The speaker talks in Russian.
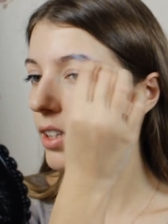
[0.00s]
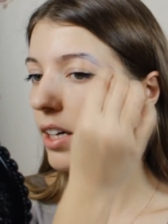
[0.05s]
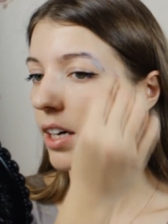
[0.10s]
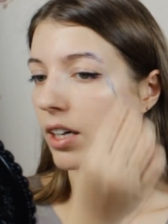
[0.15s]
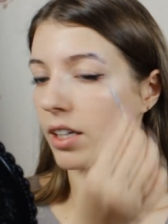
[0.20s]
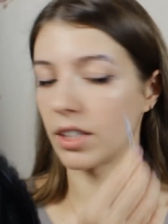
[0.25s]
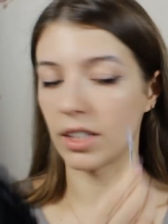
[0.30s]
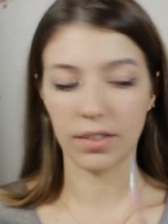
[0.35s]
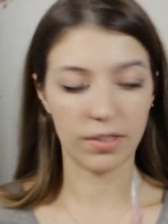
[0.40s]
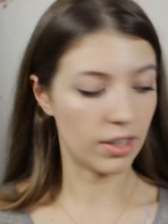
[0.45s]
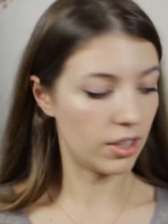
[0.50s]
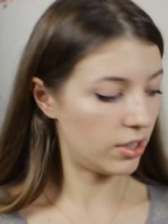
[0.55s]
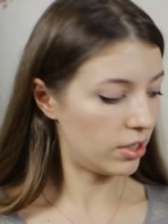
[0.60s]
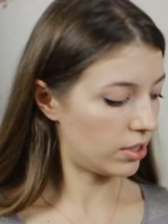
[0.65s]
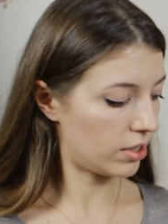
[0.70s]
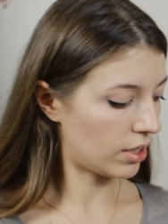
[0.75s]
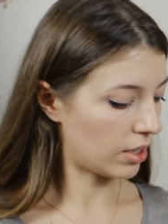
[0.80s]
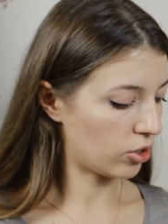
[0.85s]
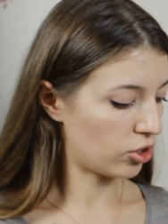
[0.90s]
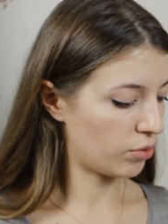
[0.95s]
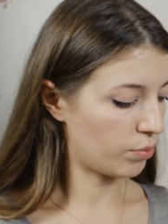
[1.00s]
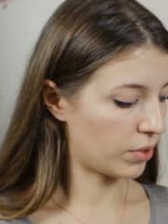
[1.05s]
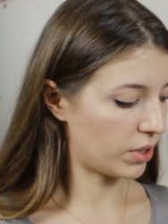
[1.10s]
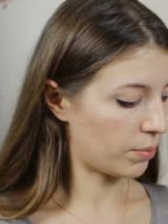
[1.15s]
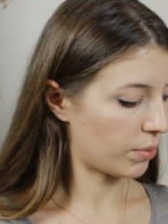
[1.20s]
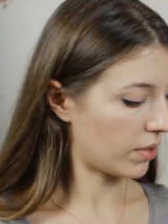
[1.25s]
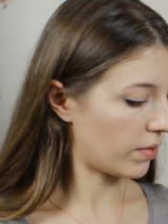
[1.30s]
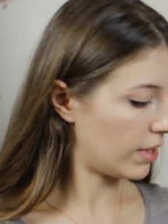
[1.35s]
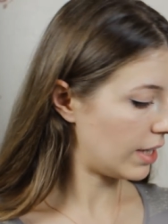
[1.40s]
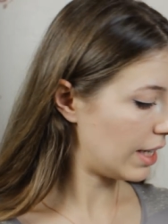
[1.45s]
так, давайте сразу
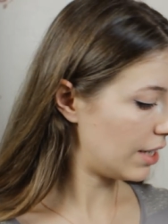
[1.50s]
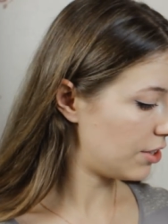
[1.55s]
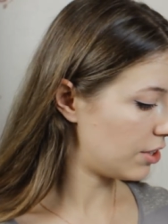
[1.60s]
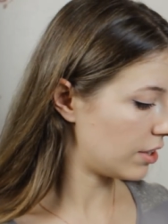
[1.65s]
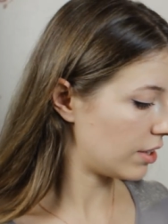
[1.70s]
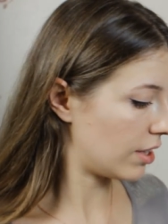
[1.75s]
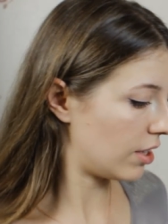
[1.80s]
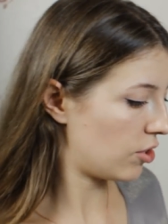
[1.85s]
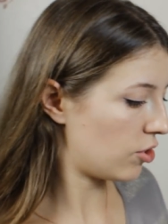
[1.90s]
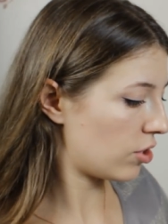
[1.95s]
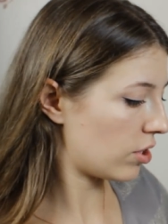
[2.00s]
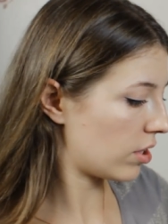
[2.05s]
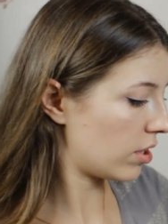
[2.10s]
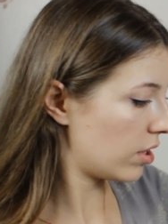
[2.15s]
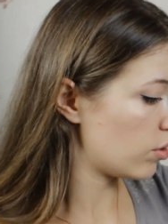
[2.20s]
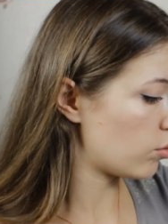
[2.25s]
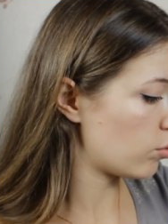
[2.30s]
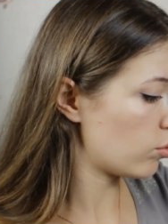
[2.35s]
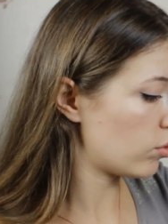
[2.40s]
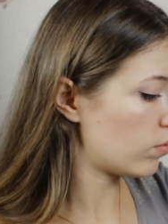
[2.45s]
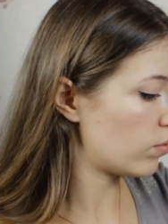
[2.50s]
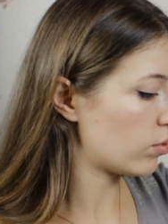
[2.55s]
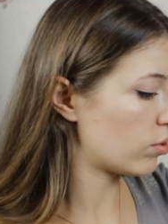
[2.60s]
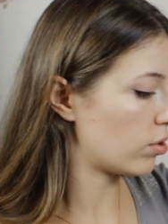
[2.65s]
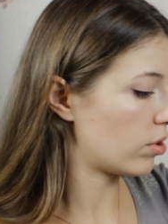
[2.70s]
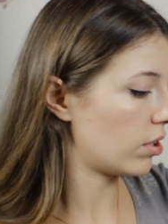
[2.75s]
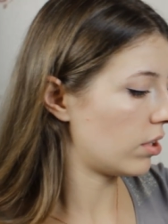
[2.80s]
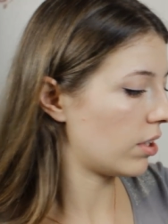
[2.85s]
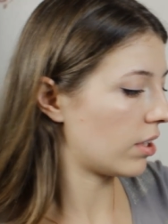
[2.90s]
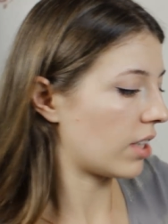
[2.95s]
подправлять, иначе чувствую,
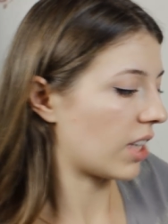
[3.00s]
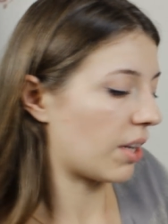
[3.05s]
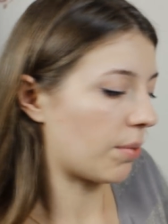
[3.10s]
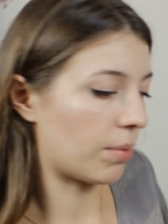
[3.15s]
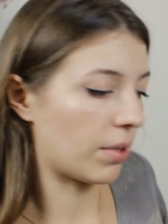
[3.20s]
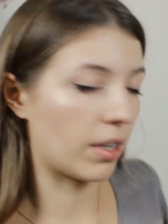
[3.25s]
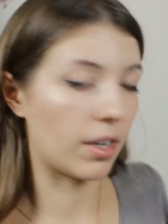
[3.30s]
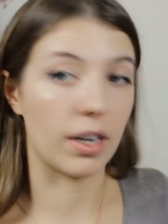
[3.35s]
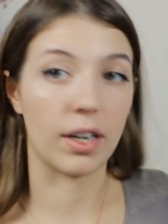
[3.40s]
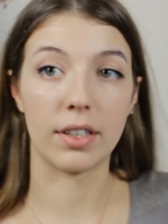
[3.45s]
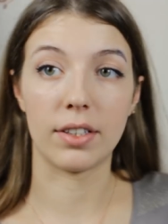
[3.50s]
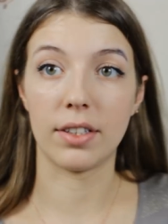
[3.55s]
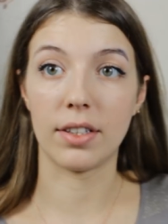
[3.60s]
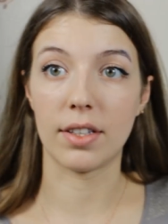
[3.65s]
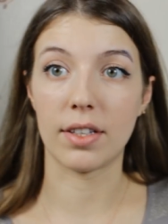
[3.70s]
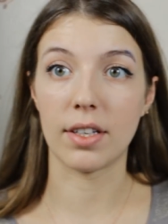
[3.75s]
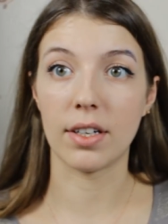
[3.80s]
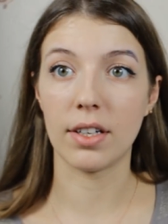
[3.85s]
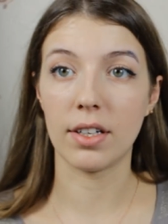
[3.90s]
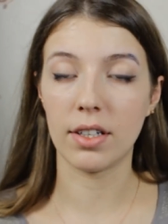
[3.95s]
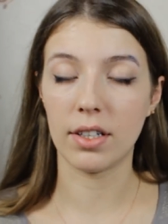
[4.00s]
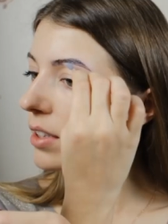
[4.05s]
что не так покрасится.